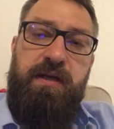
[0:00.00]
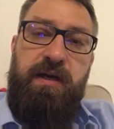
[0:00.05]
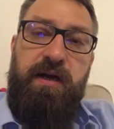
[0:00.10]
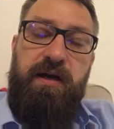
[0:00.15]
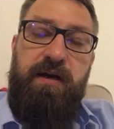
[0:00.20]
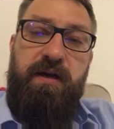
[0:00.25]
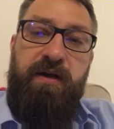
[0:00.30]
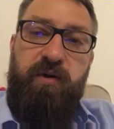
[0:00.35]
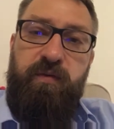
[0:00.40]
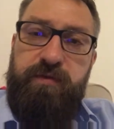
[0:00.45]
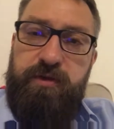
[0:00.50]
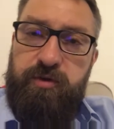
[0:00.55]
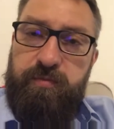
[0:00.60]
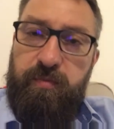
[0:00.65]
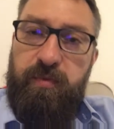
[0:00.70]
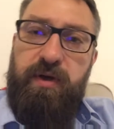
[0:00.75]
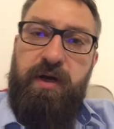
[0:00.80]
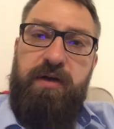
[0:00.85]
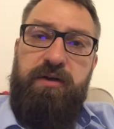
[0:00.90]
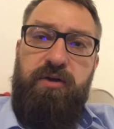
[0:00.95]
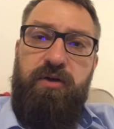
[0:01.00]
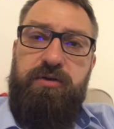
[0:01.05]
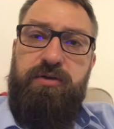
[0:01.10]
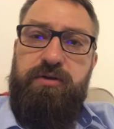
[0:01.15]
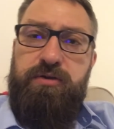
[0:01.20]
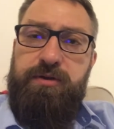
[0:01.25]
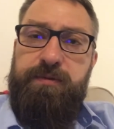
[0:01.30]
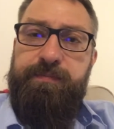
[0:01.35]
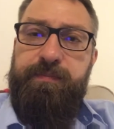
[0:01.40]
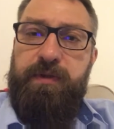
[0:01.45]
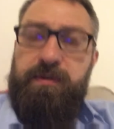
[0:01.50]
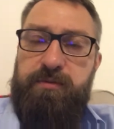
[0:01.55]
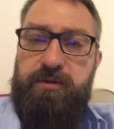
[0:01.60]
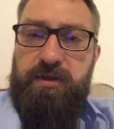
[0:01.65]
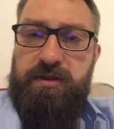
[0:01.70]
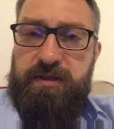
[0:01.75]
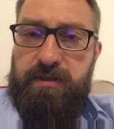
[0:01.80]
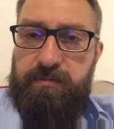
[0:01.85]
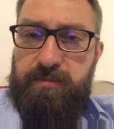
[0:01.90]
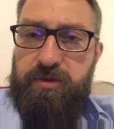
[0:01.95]
ale również moralności. I
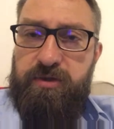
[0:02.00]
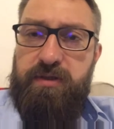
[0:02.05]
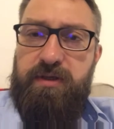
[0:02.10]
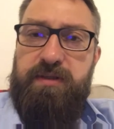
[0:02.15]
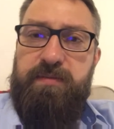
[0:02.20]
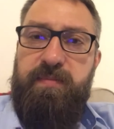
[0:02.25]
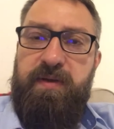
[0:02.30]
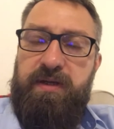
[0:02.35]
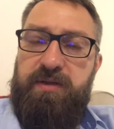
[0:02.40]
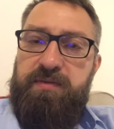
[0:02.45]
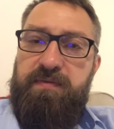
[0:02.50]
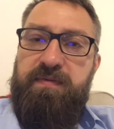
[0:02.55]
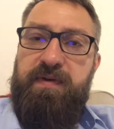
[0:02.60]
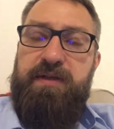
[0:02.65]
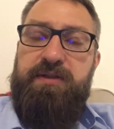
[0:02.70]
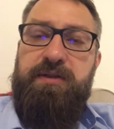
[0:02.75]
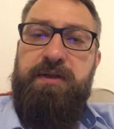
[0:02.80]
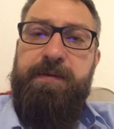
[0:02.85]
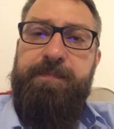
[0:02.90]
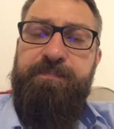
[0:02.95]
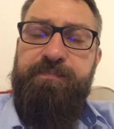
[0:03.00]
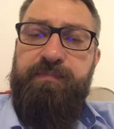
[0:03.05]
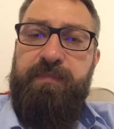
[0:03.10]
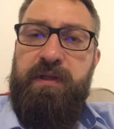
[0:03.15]
myślę sobie, że to jest bardzo ważne,